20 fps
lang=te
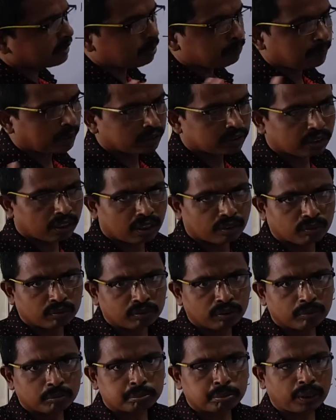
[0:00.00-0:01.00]
ఇష్టపడతారు
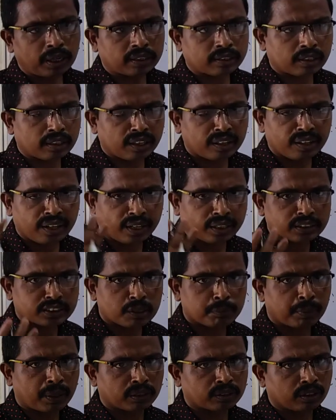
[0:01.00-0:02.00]
పాటలన్నా
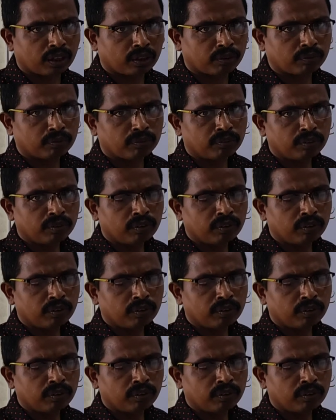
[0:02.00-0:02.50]
ఇష్టపడతారు